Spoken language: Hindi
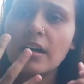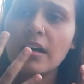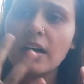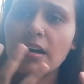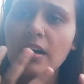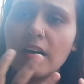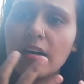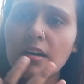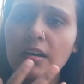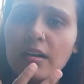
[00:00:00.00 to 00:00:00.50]

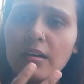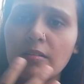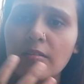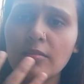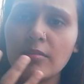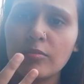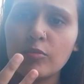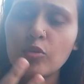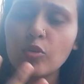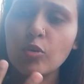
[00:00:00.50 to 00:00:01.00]
आ,
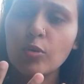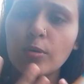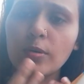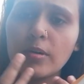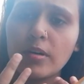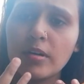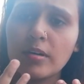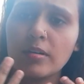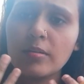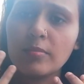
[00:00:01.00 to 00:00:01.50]

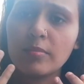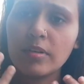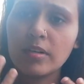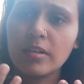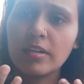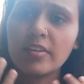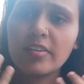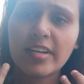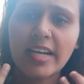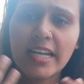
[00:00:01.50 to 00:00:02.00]

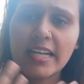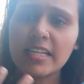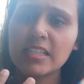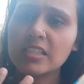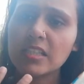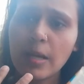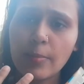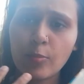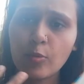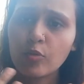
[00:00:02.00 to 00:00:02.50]
वो
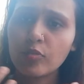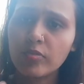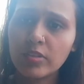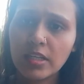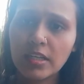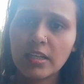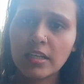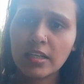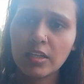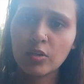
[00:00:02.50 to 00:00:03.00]
ड्राइनेस आपको
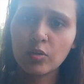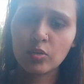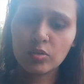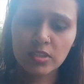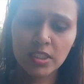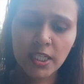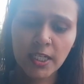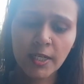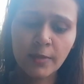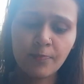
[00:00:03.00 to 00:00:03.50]
फील नहीं
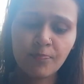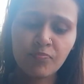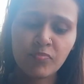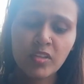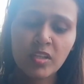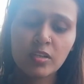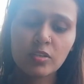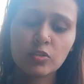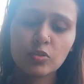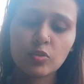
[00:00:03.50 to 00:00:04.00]
होता है
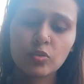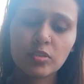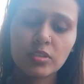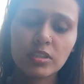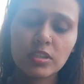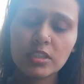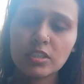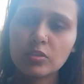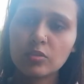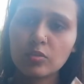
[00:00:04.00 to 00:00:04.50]
सो
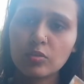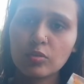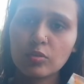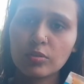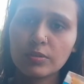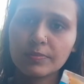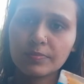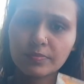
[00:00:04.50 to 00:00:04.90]
इसको